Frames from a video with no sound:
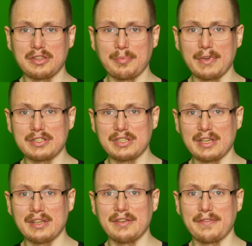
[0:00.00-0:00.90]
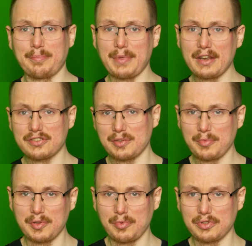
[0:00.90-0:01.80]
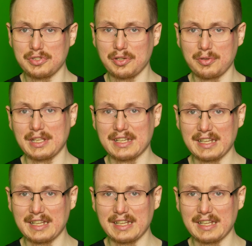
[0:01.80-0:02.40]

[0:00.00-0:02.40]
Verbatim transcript: to macie w pierwszym moim odcinku na